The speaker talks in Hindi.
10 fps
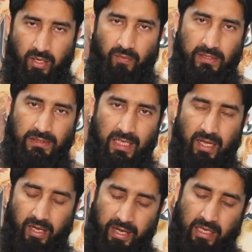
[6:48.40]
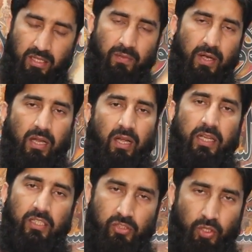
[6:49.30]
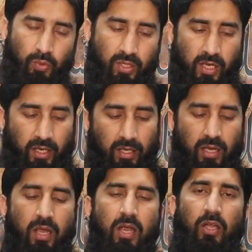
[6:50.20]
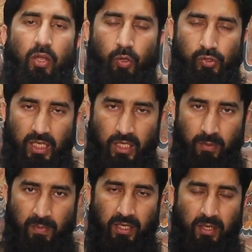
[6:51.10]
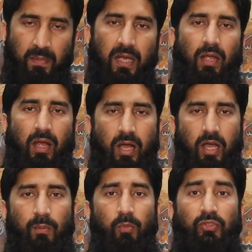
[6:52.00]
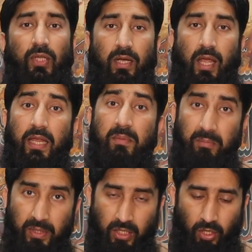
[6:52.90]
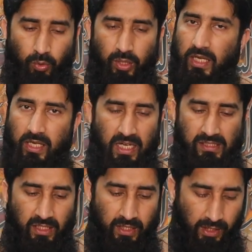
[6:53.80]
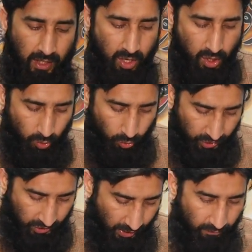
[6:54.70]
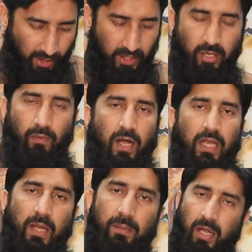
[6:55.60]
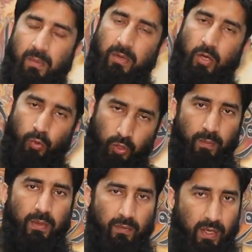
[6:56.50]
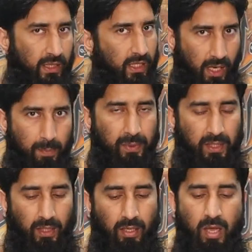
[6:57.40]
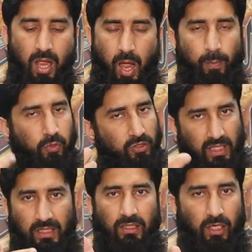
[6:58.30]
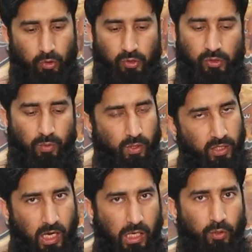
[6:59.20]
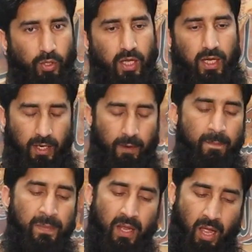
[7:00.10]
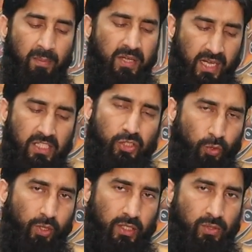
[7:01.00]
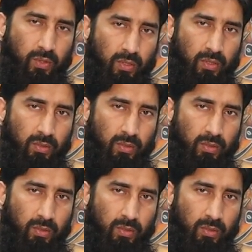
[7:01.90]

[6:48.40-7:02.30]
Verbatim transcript: रिक्वेस्ट है एक दफ़ा ट्राई ज़रूर करें ट्राउज़र की मेजरमेंट ऑलमोस्ट अढ़ाई मीटर होगी गज नहीं है और ये वाली क्वालिटी भी हमने खुद बनवाई थी अपनी अब तो ज़्यादातर दोस्तों को जा चुकी है हम ये ज़रूर इसको